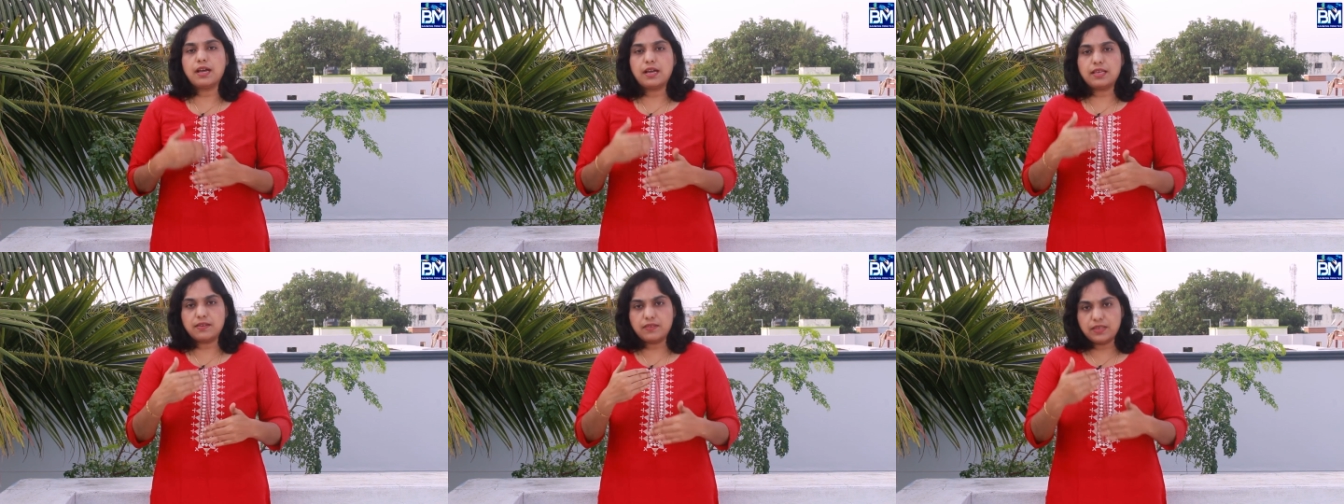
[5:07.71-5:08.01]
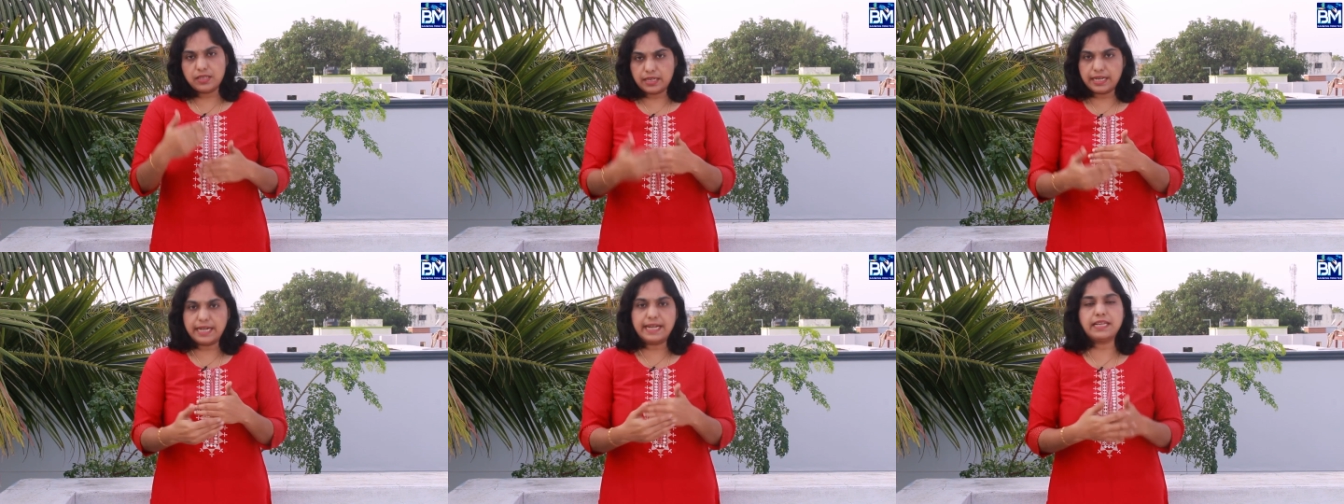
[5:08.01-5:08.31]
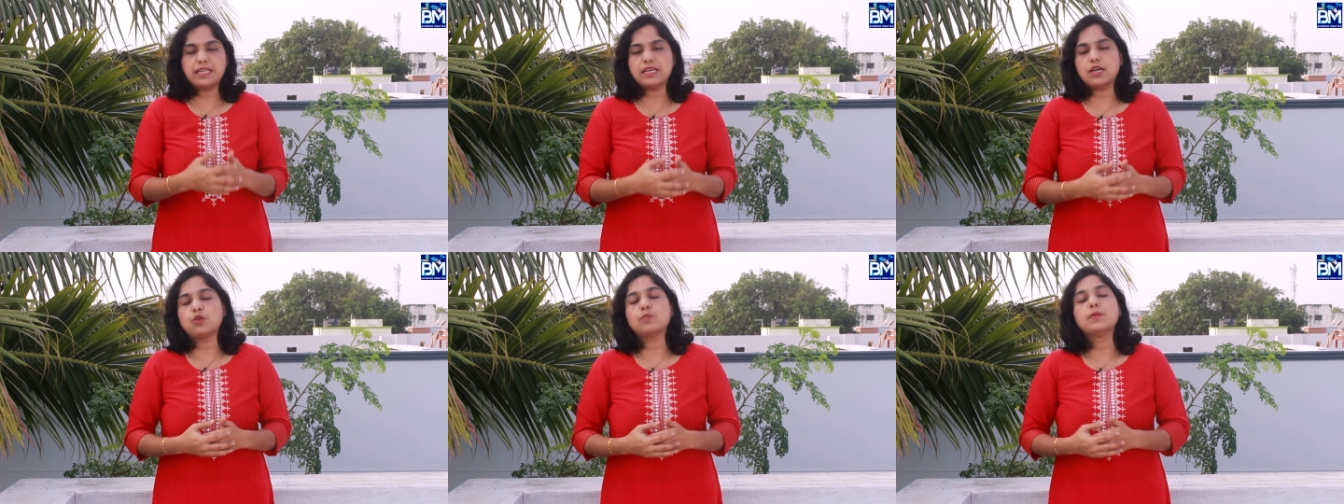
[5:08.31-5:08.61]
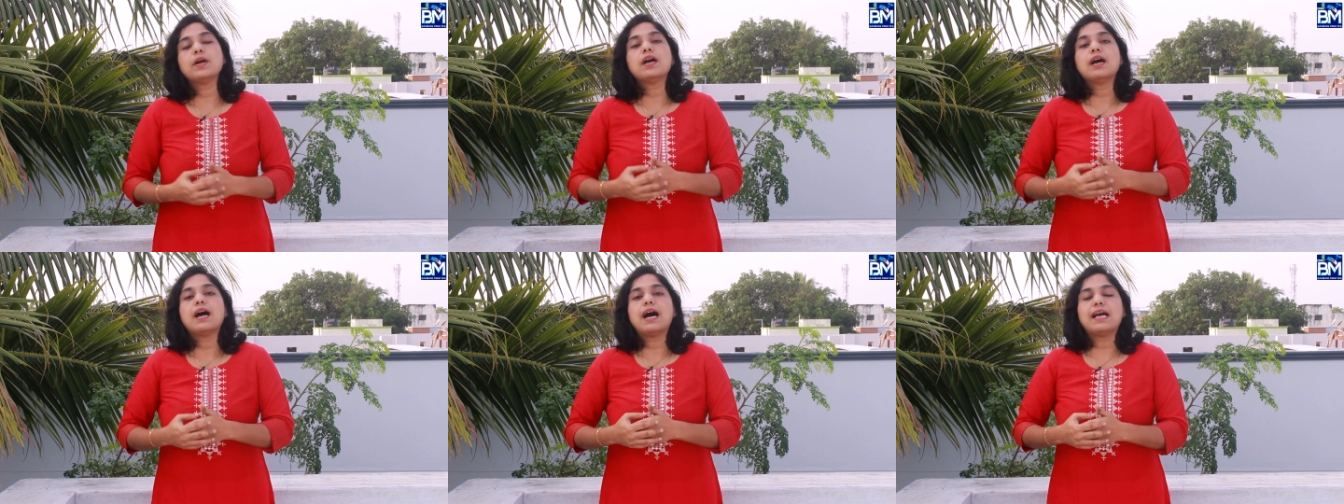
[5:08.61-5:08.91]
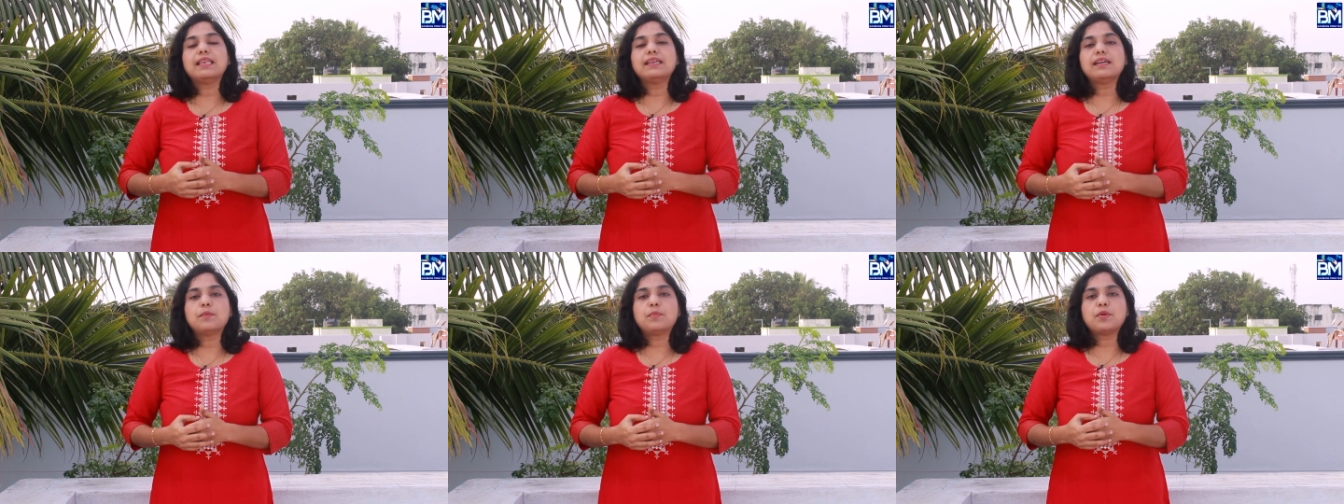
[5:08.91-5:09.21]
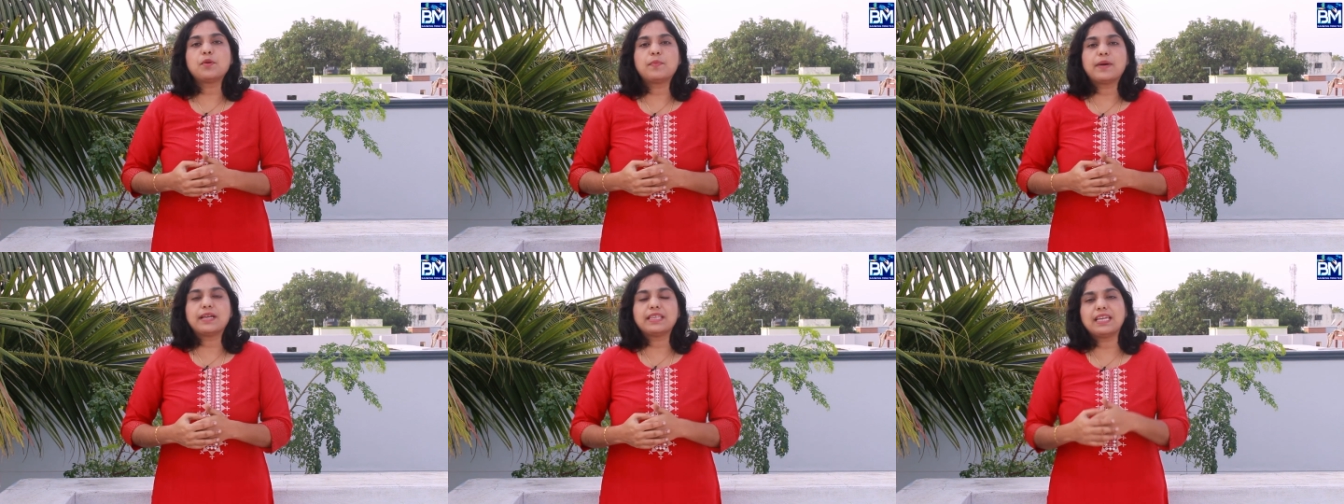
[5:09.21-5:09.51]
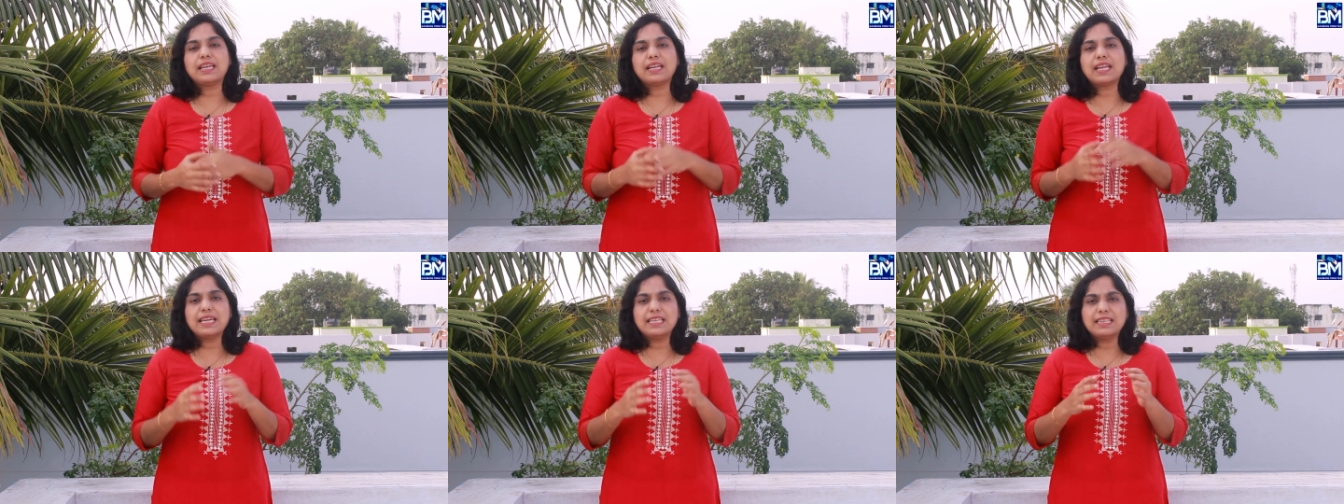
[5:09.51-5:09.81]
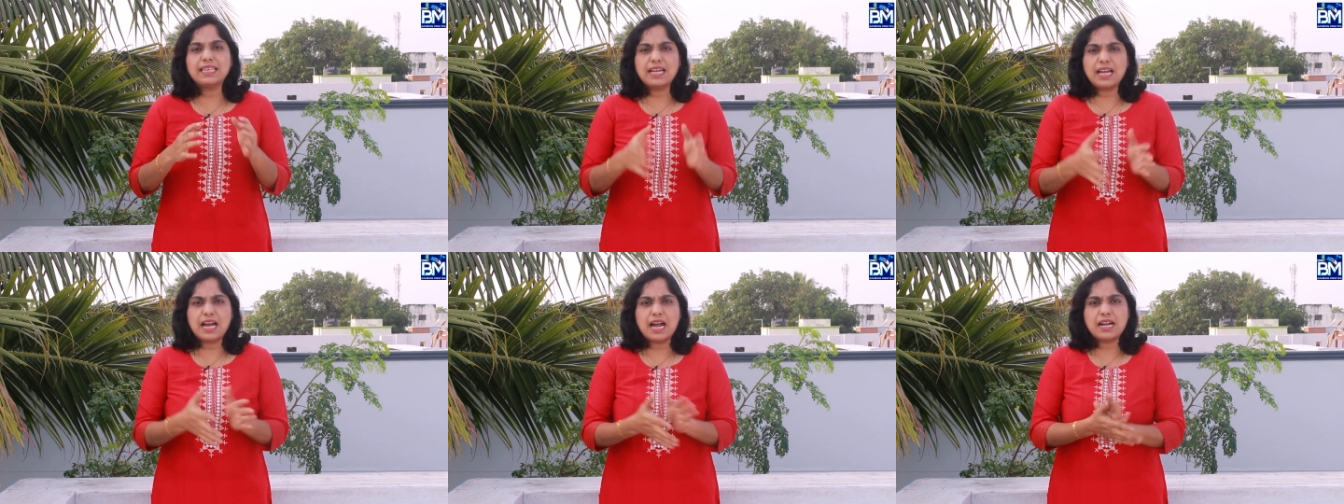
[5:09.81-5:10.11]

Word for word: அதாவது கிரெடிட் ஆகும் அதுக்கப்புறம் பார்த்தீங்கன்னா இந்த